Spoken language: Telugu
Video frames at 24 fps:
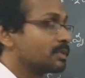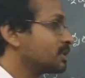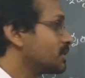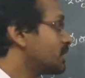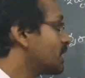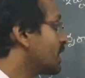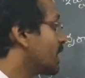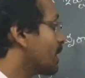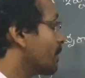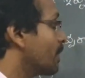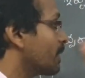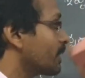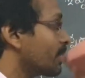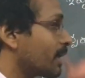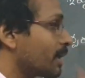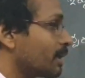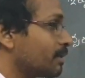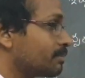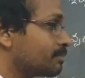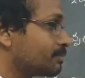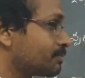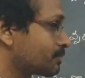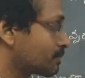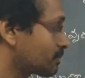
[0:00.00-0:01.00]
ఇది నిబంధన
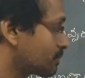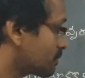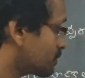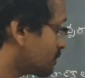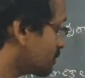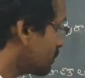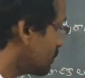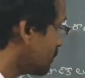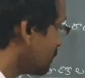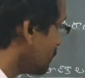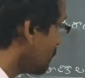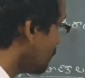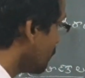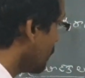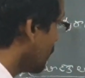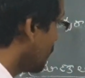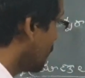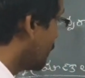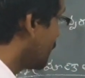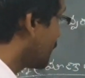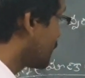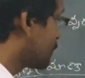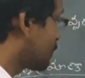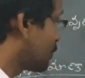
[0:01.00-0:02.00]

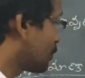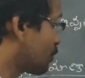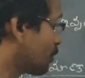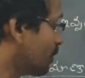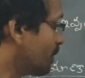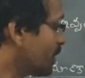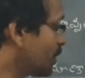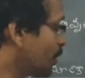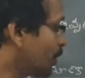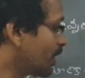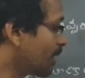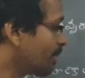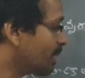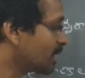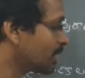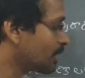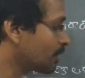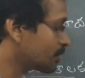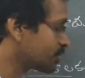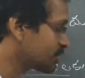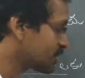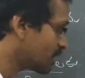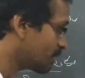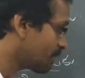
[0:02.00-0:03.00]
నెక్స్ట్ తొమ్మిదవ
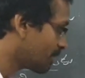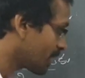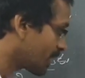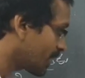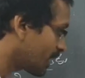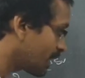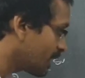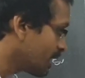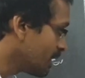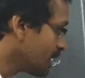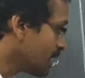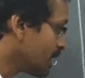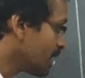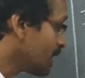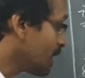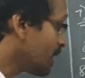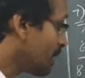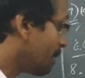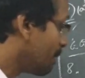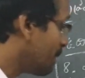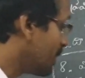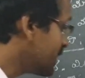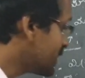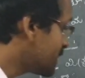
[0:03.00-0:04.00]
నిబంధనకు వచ్చేటప్పటికి
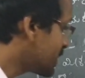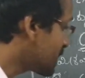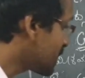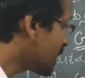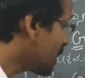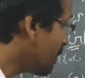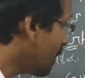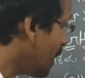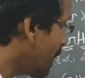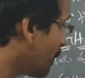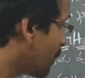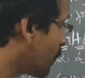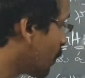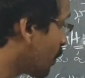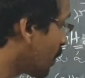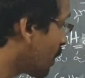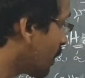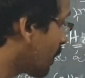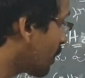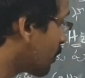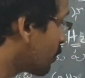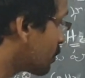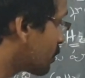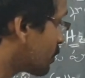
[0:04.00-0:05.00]
మిశ్రమ
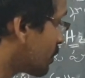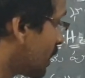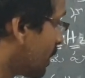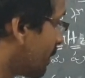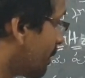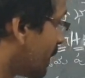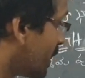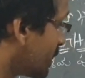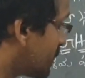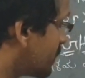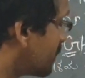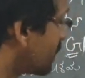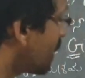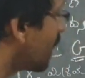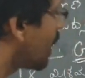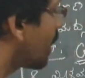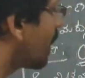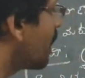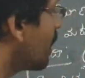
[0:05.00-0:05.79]
పూర్వ గుర్తుల మధ్య